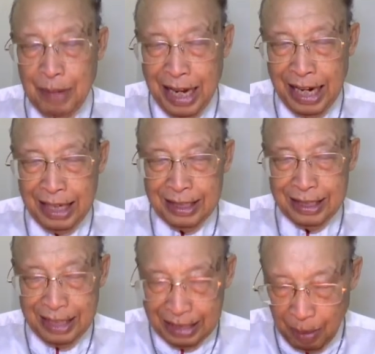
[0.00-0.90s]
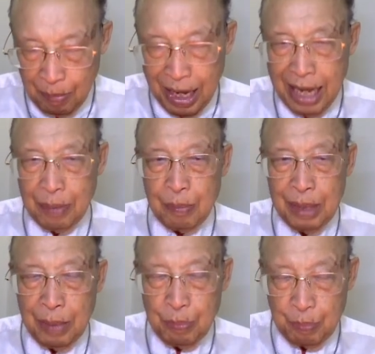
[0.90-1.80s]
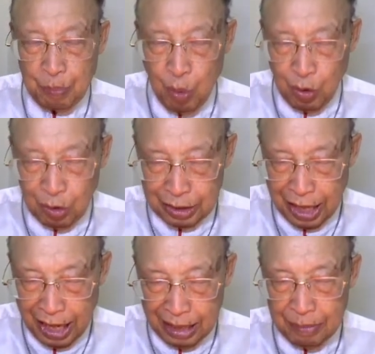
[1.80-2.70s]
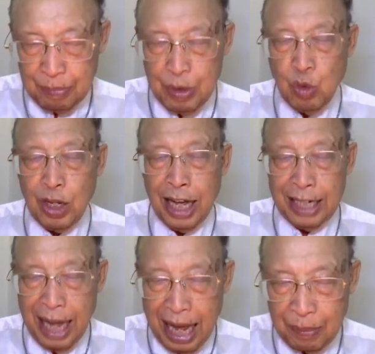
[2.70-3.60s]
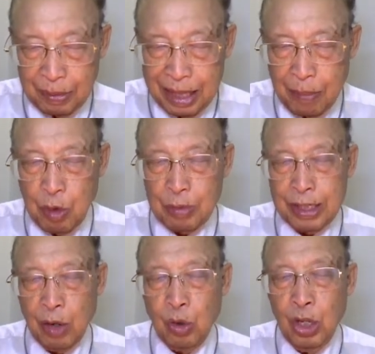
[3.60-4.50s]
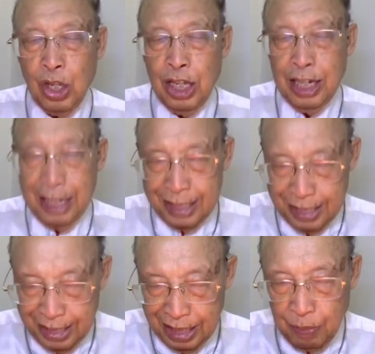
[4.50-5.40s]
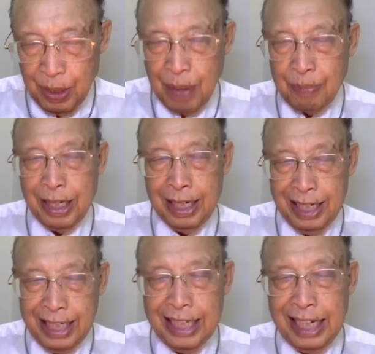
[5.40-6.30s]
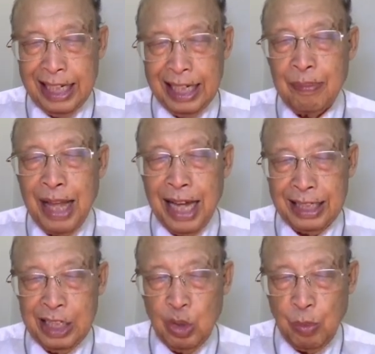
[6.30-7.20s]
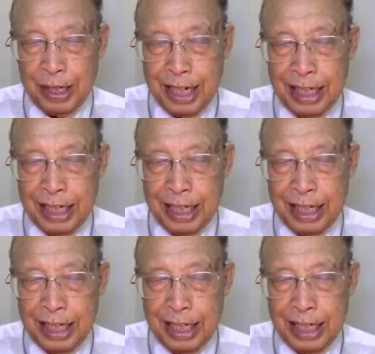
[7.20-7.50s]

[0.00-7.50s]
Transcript: แดงจะทำงานเมื่อพวกท่านมีโอกาสอ่านพระธรรมของพระเจ้าเสื้อในพระคำนั้นฤทธิ์เดชอำนาจที่อยู่ภายใน